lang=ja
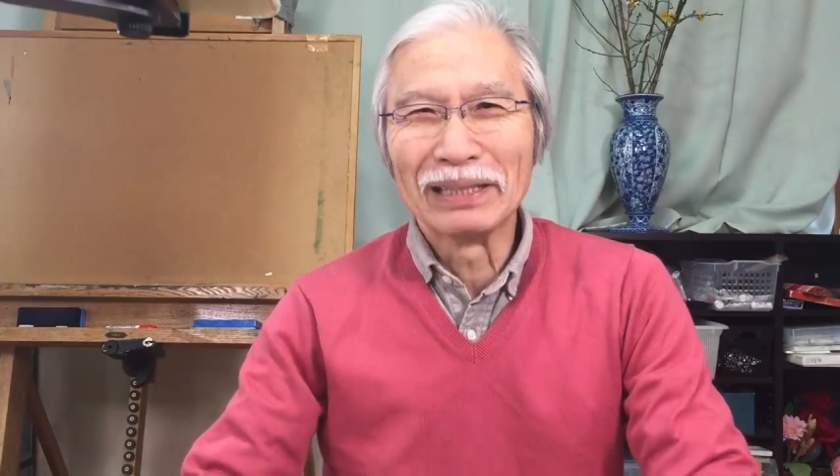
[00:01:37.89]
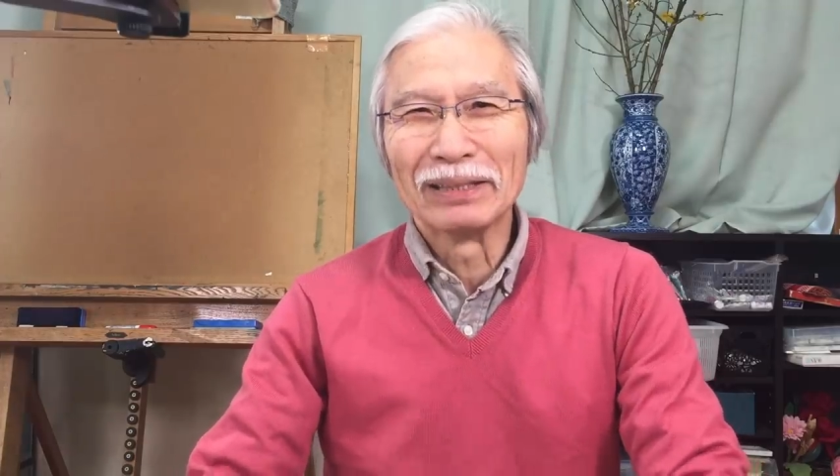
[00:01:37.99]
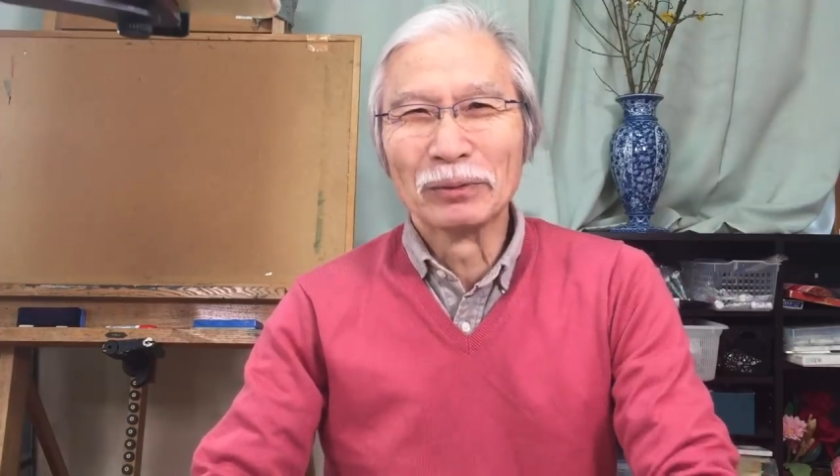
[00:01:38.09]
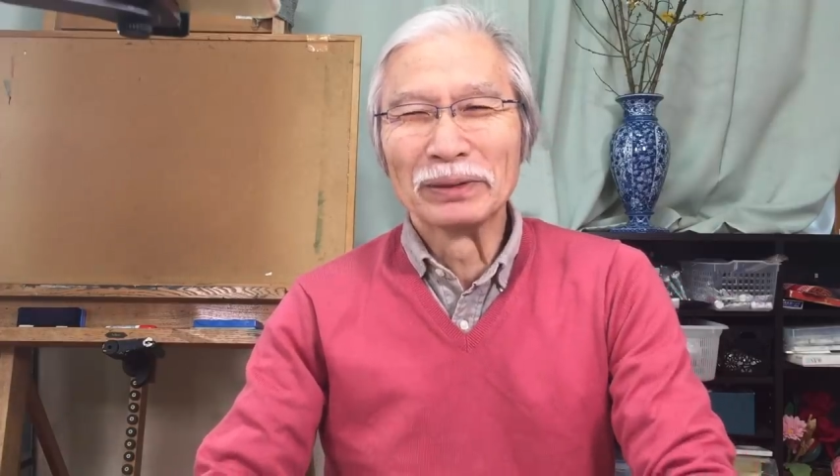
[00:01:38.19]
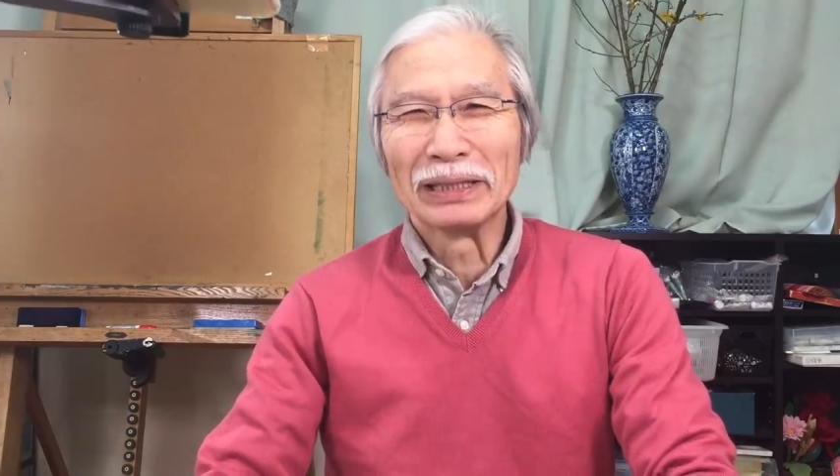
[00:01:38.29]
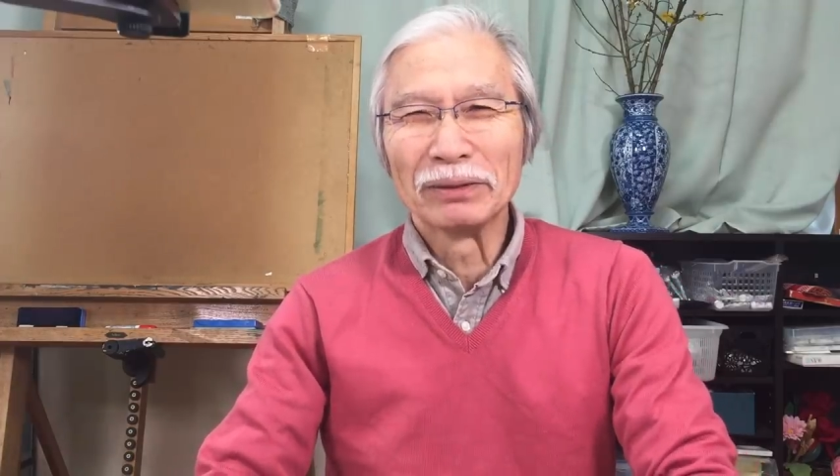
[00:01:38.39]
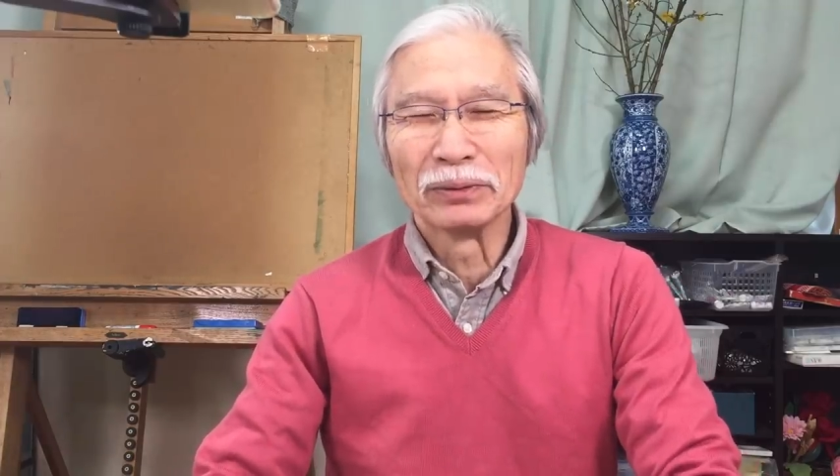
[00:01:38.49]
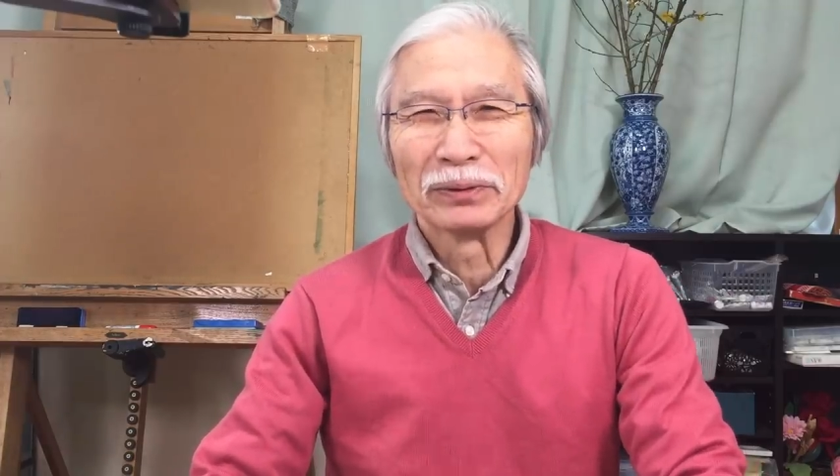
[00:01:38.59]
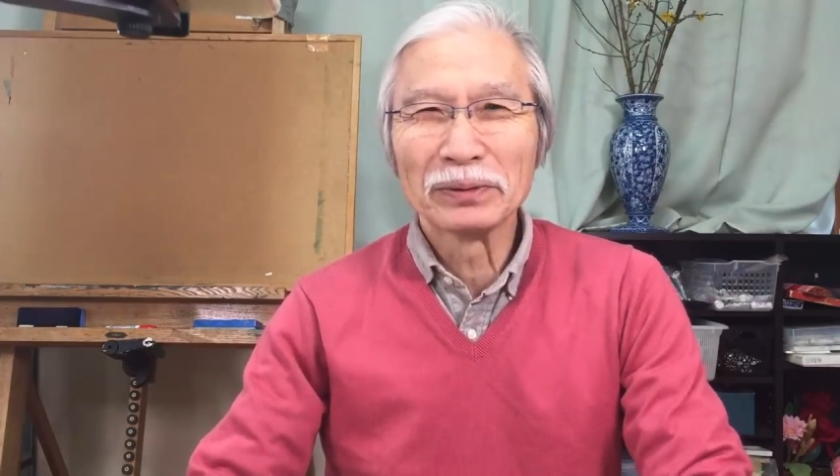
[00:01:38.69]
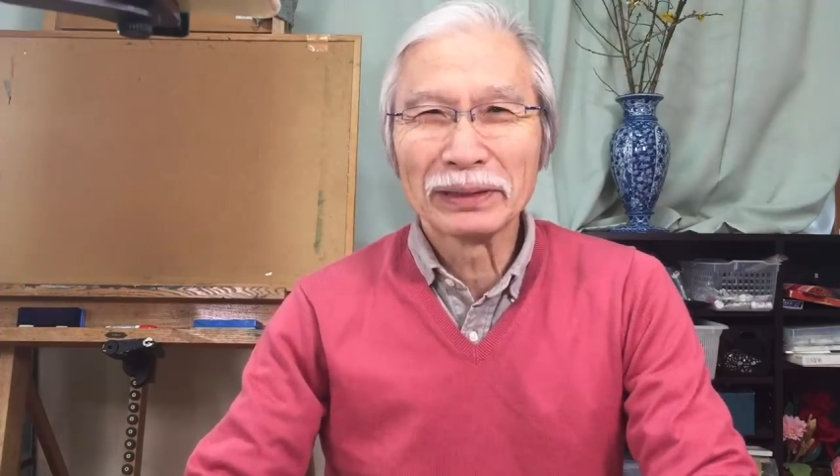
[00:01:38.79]
本題に
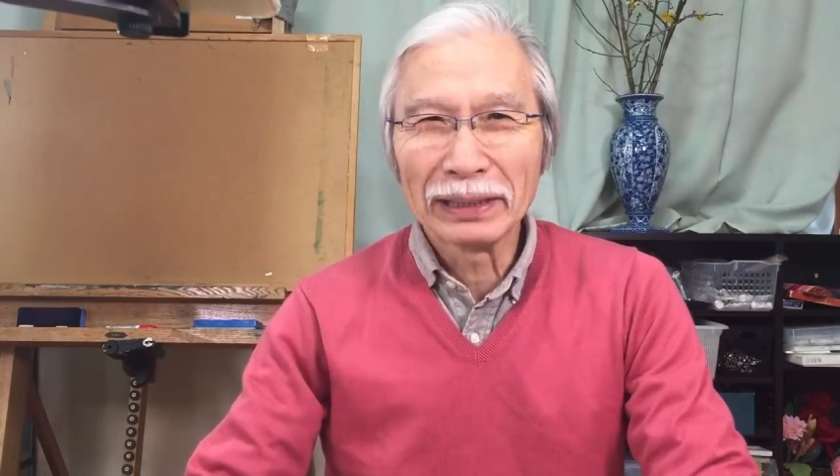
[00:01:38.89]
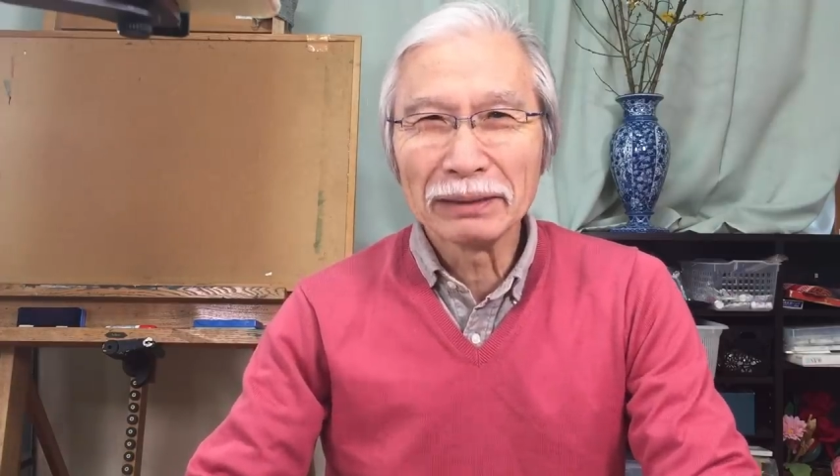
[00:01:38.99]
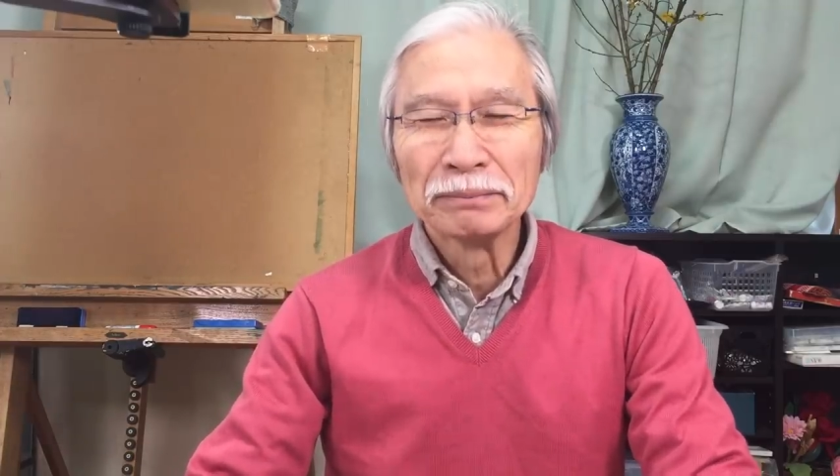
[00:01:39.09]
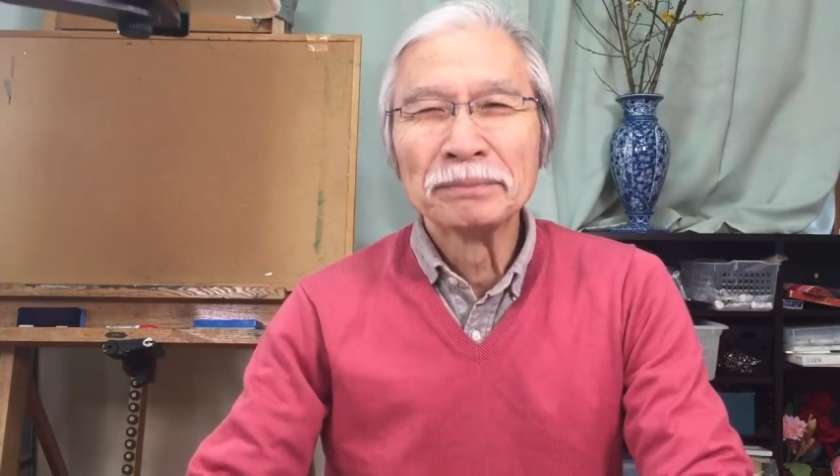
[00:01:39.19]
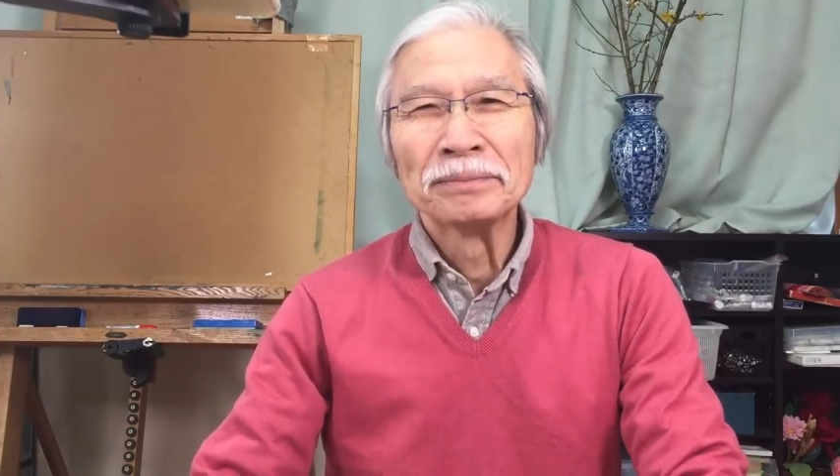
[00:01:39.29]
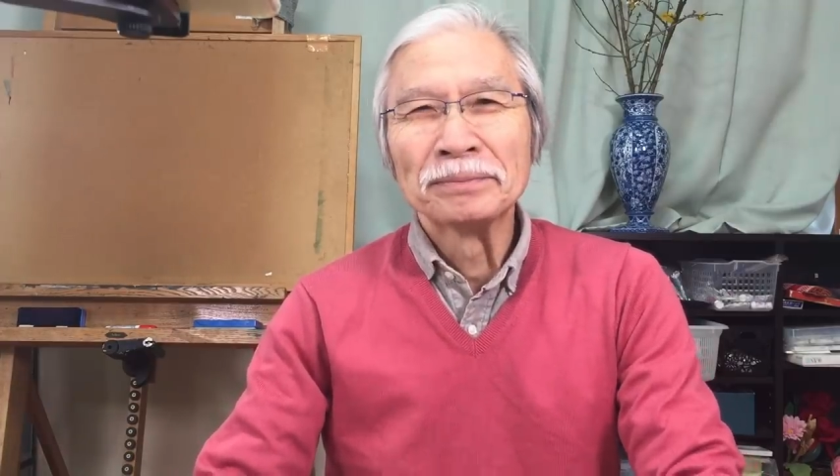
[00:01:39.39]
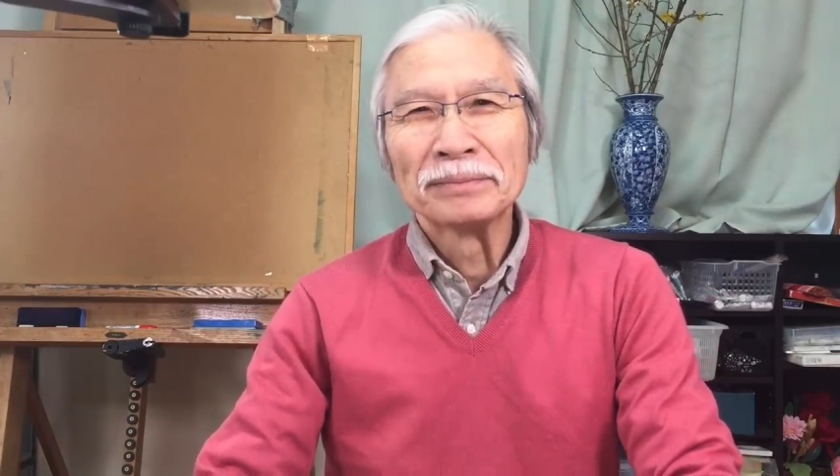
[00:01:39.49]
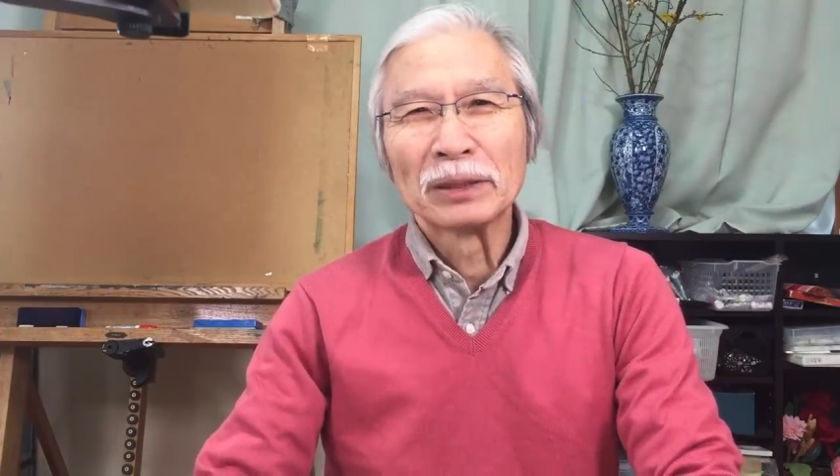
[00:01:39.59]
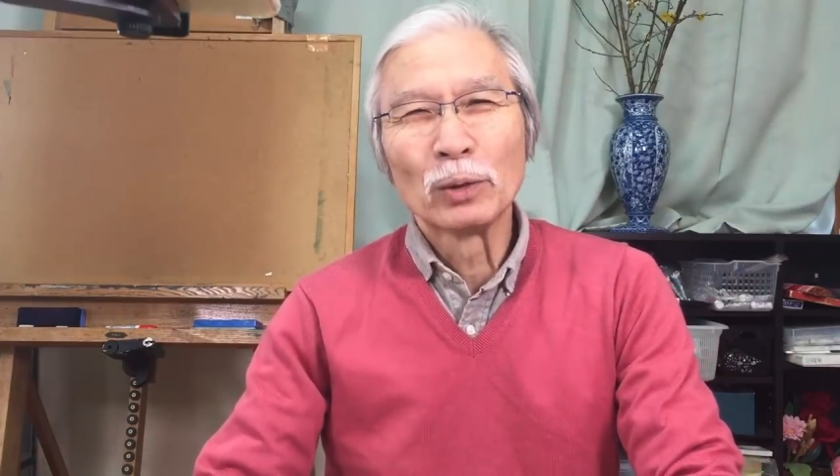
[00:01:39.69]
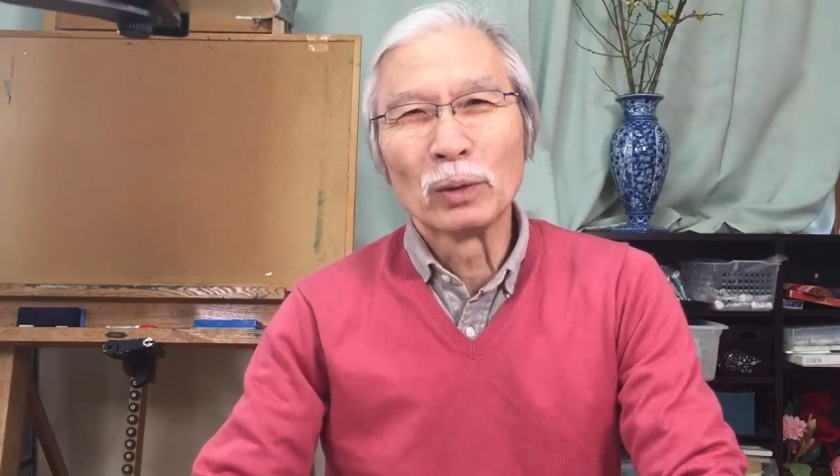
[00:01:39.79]
戻って、
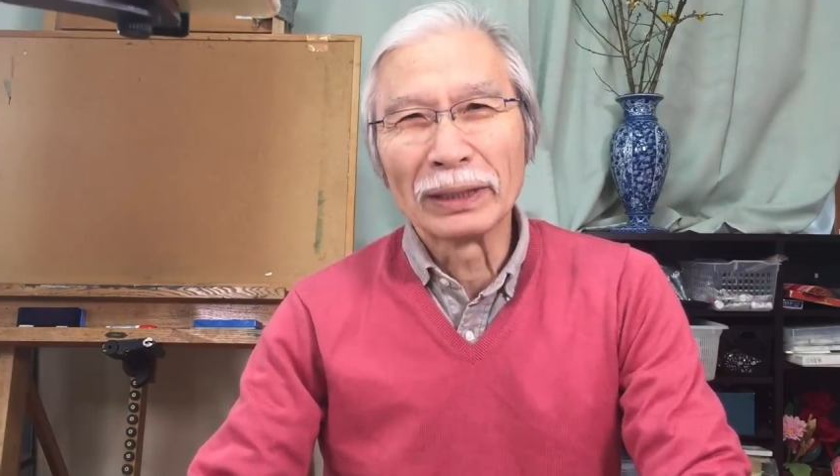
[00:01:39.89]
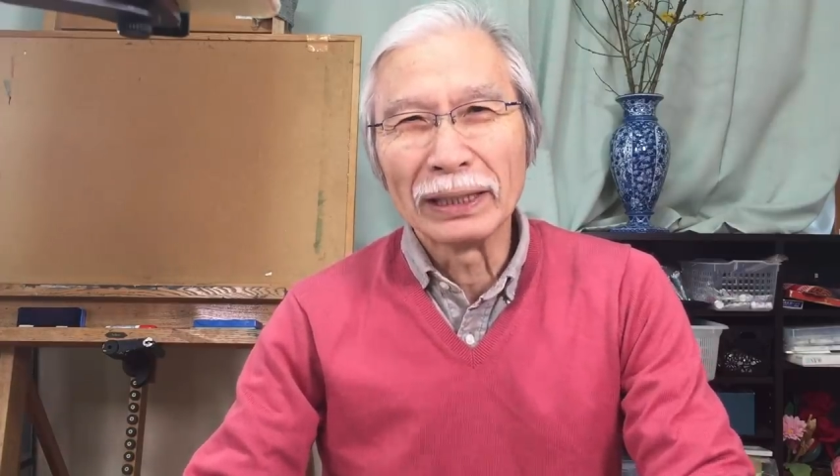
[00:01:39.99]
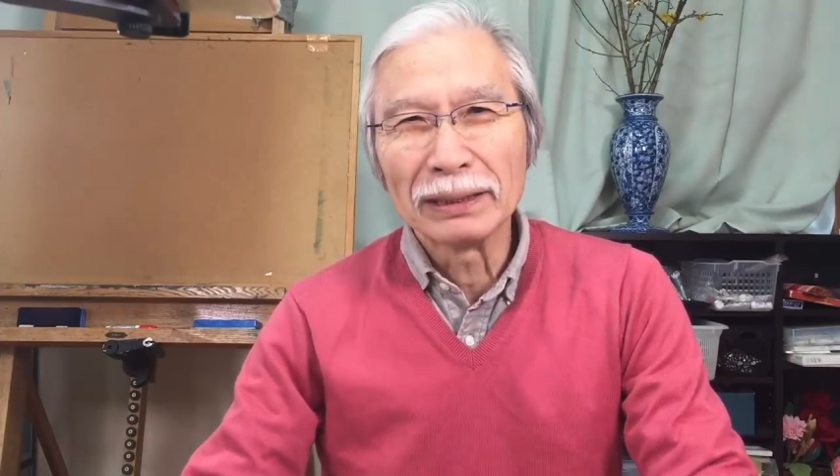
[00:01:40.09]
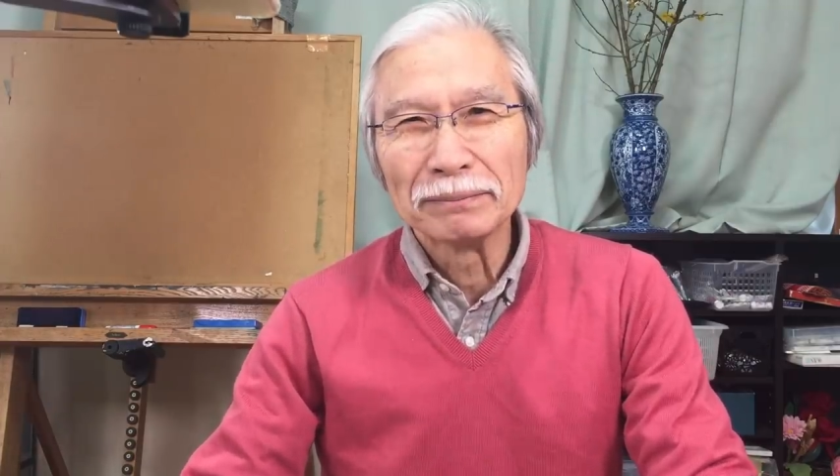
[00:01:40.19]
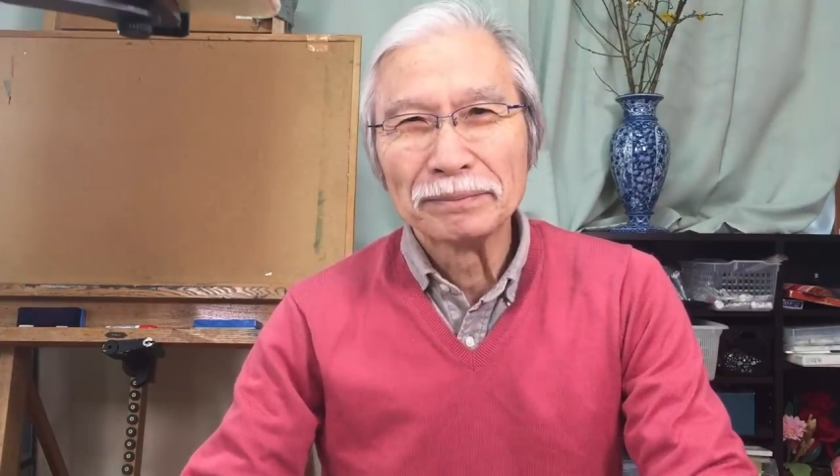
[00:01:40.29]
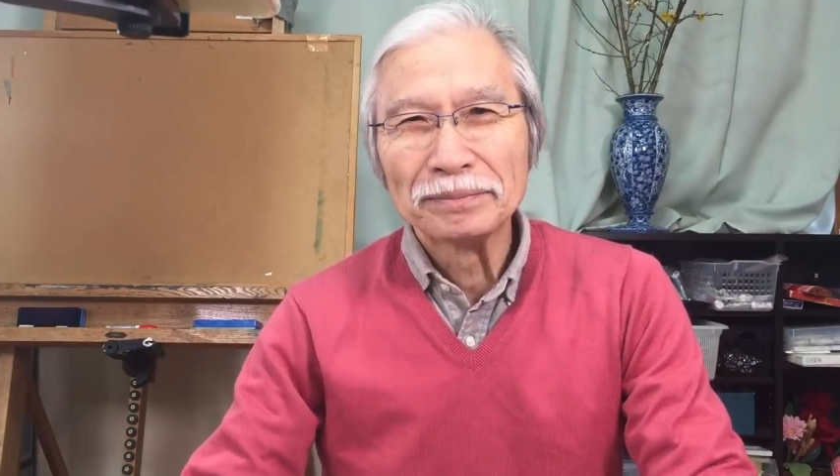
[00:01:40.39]
今日はね、